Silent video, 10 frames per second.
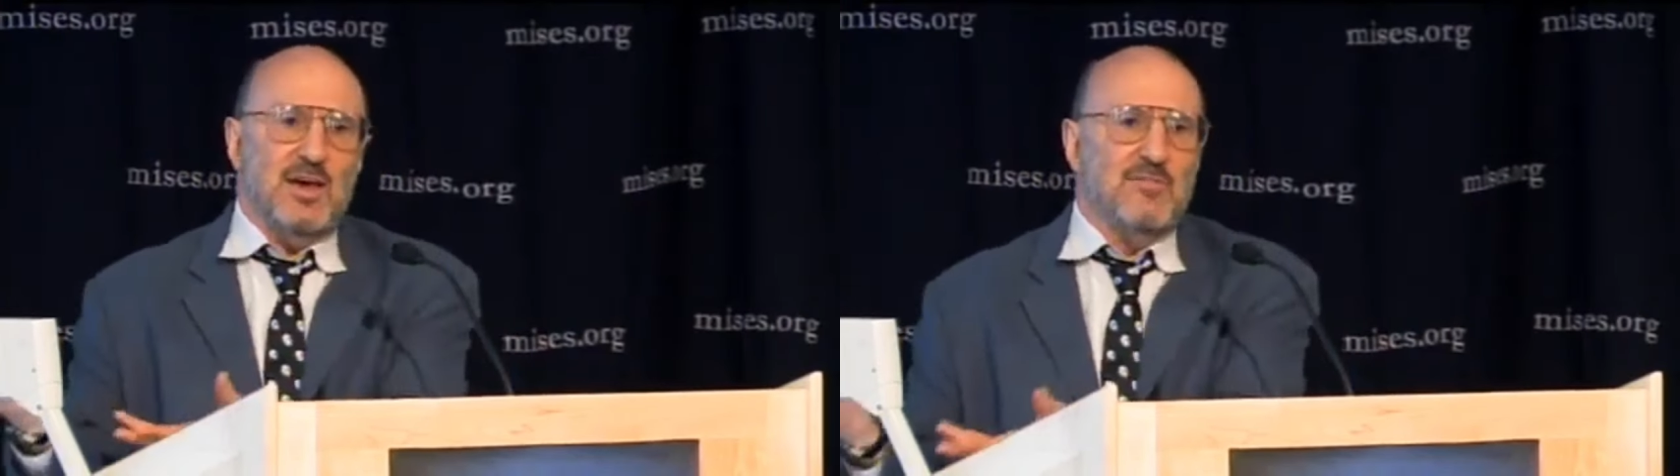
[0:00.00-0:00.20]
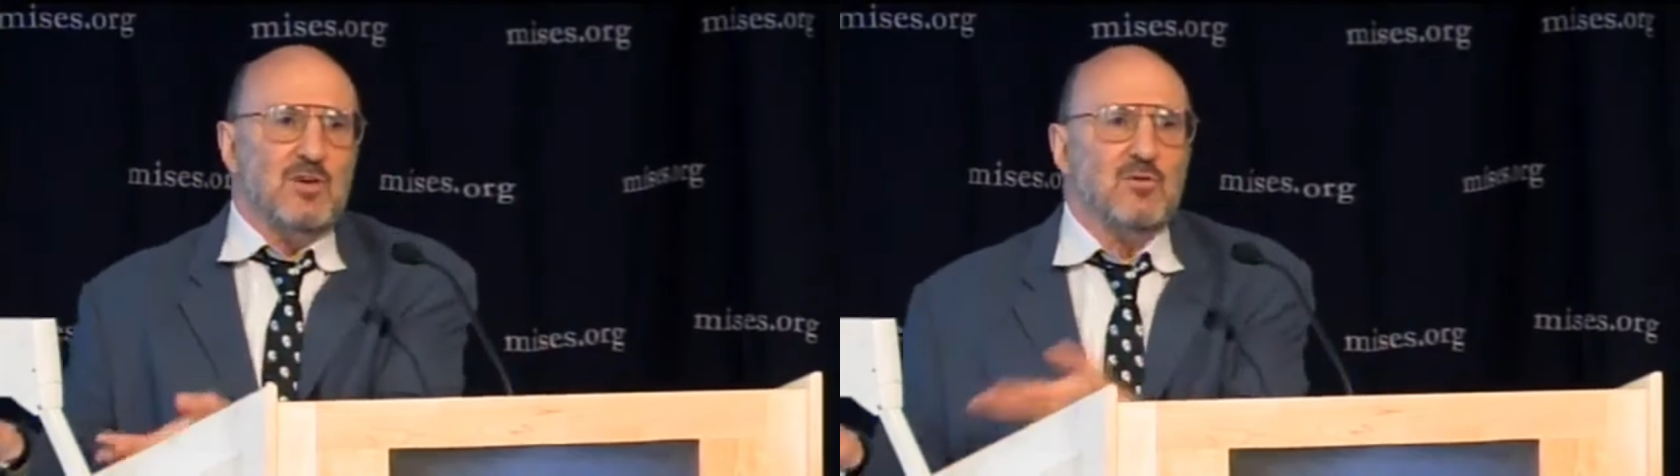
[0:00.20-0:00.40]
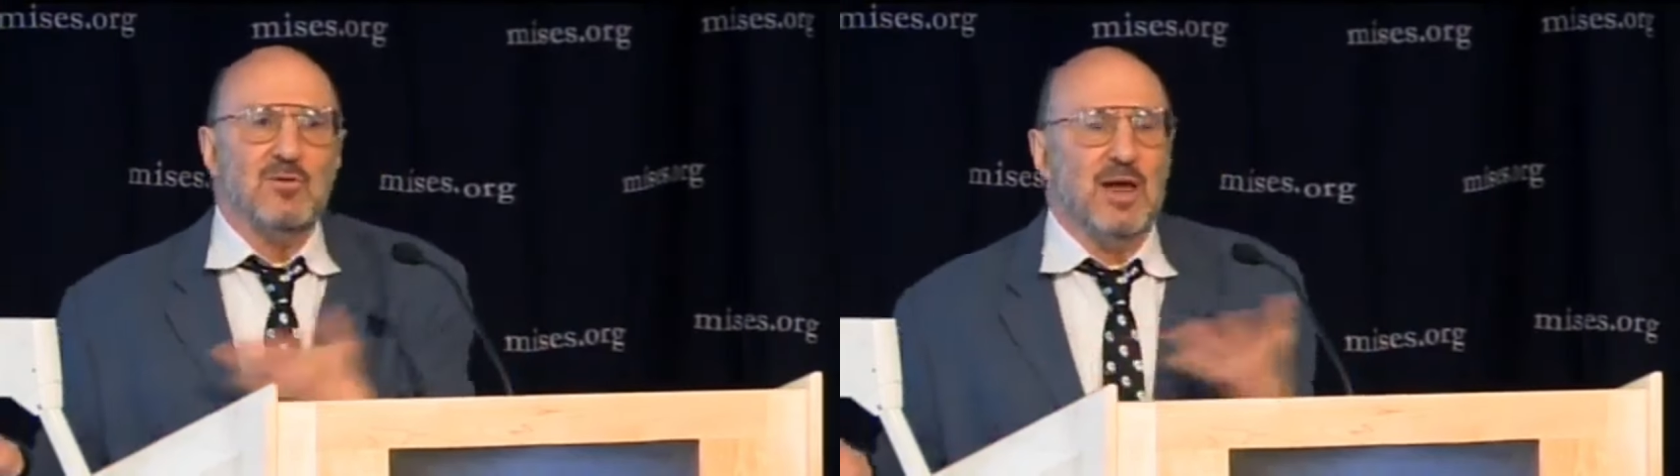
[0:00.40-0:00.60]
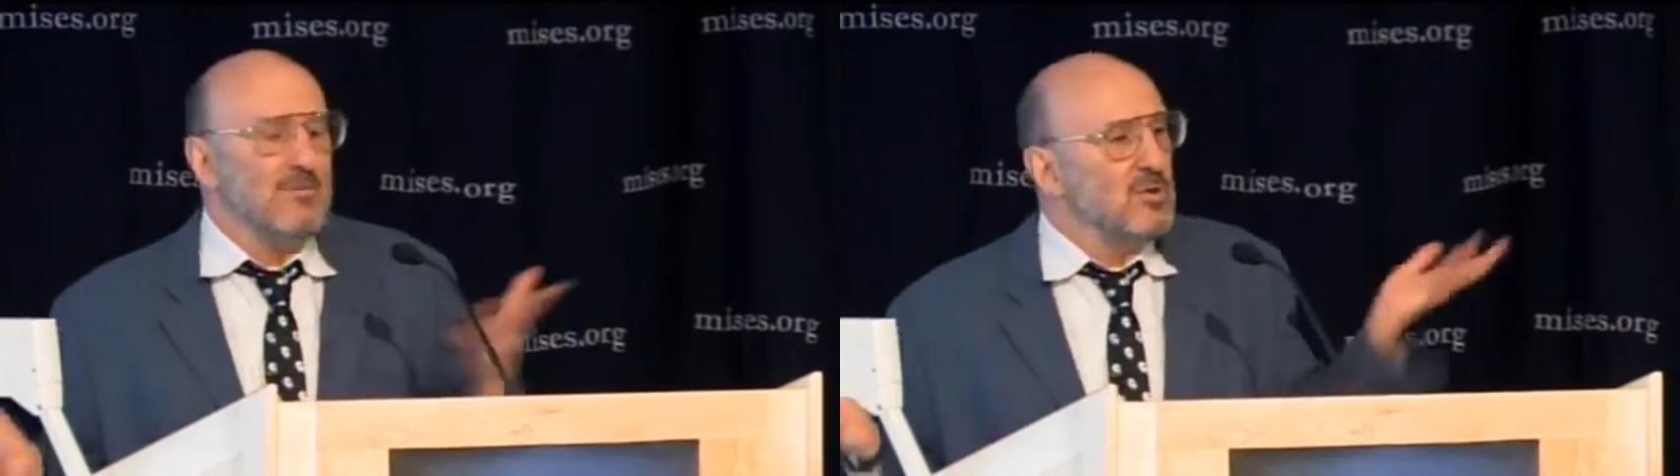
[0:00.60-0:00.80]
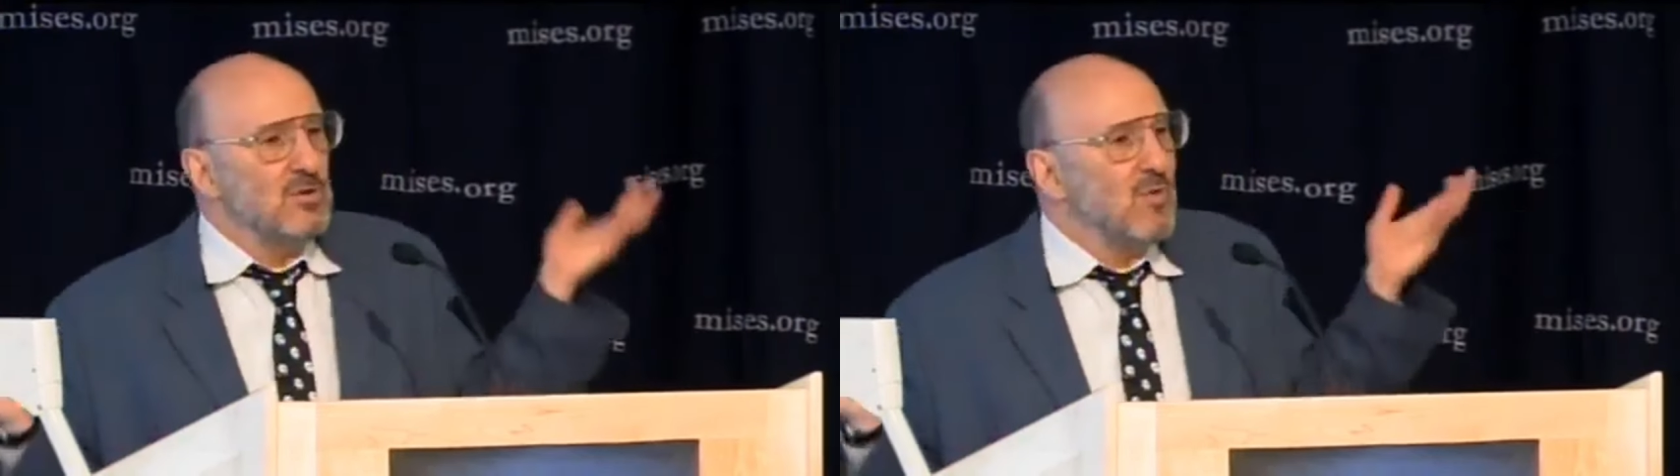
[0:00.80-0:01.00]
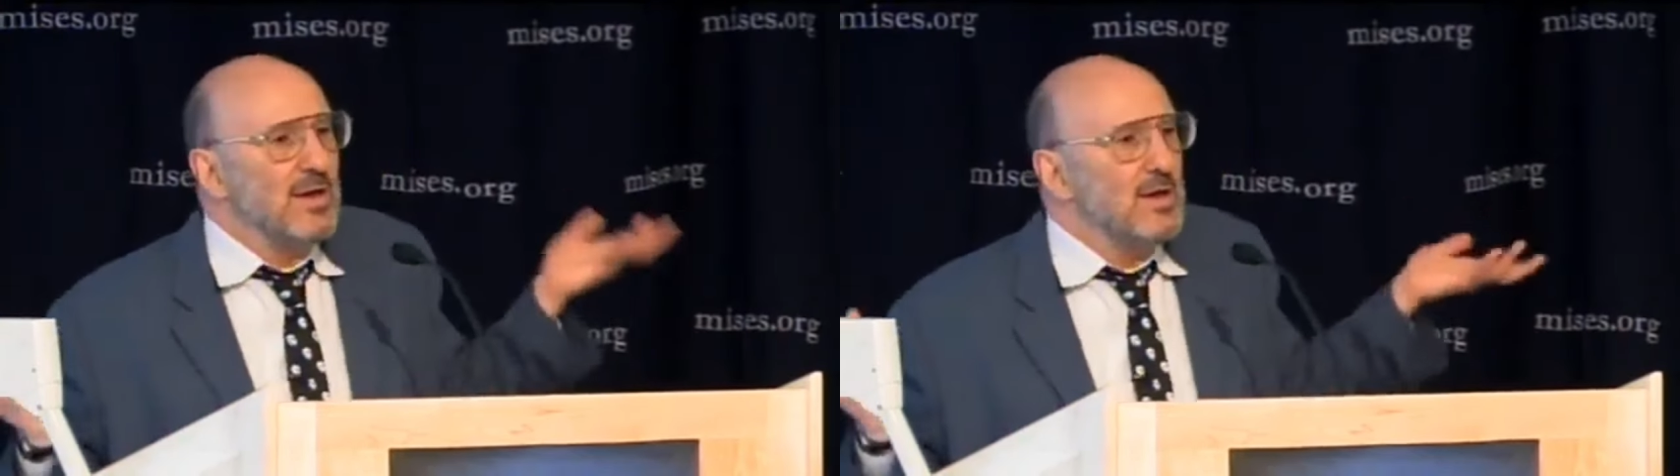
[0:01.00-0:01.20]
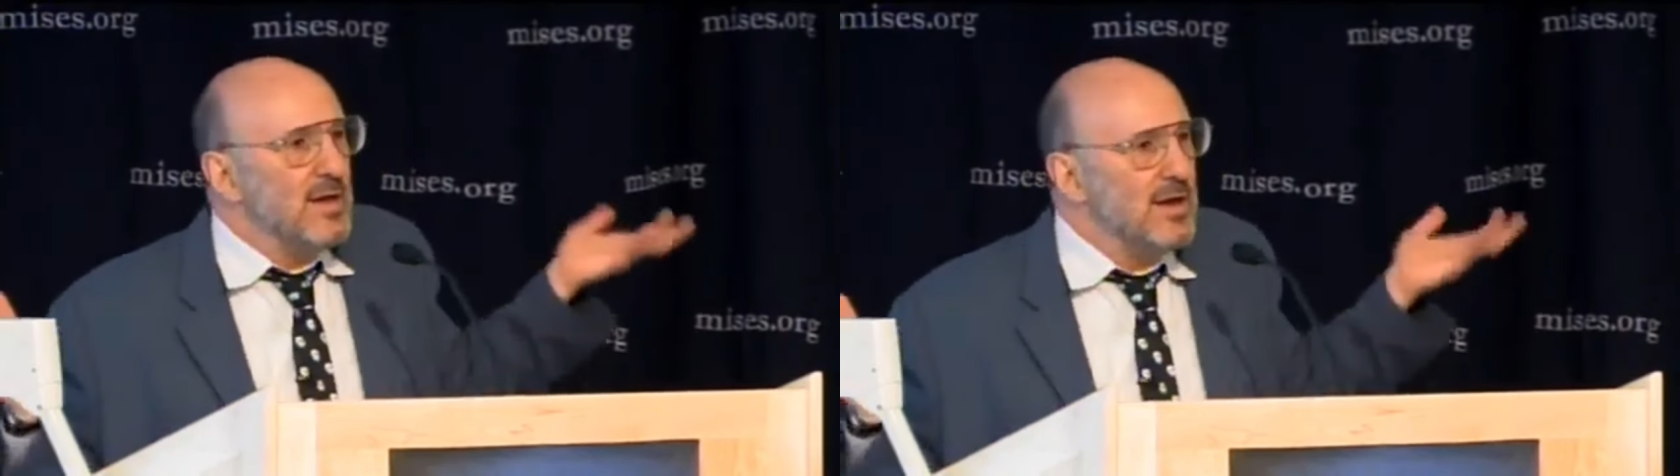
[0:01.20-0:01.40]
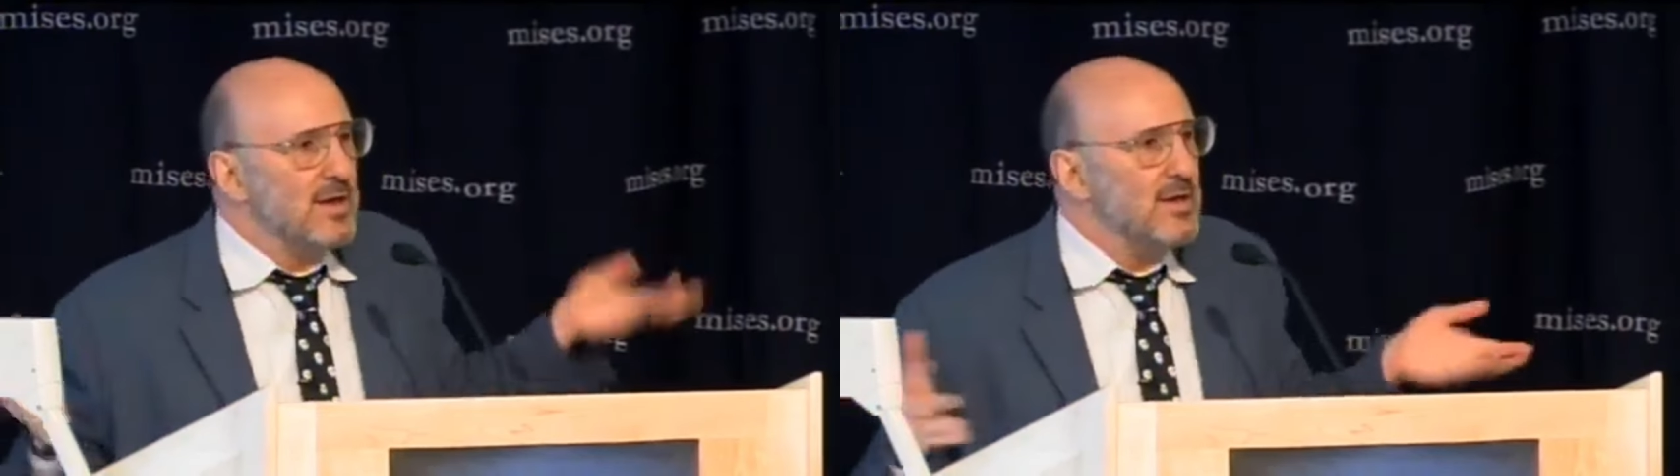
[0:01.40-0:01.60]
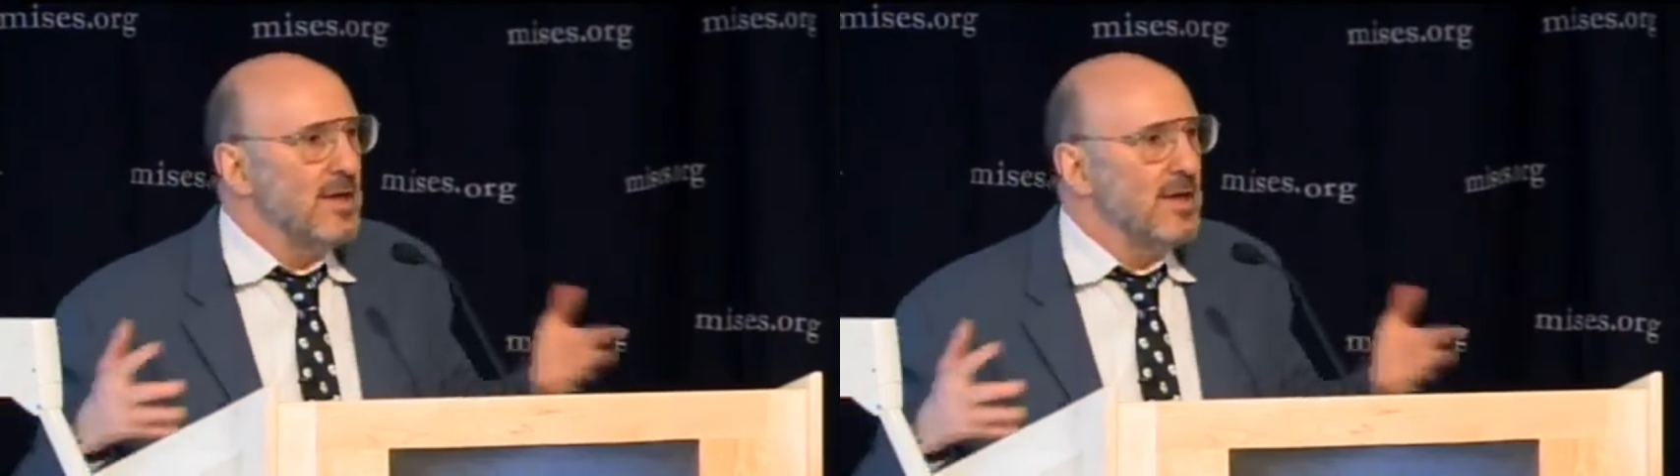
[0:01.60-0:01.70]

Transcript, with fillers: Esto era algo muy regulado